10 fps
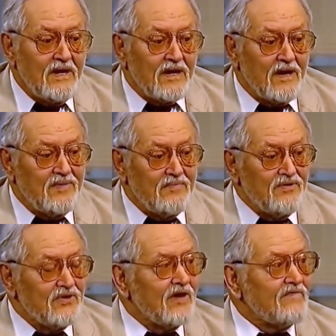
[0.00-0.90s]
Da haben die
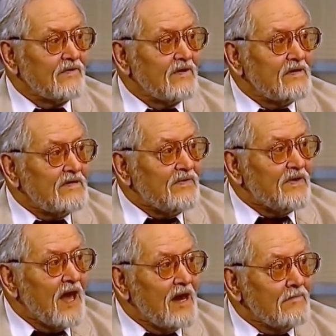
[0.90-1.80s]
Bürger von
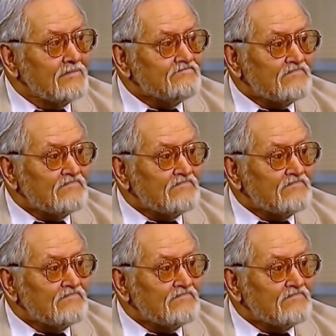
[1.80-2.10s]
Dahlem,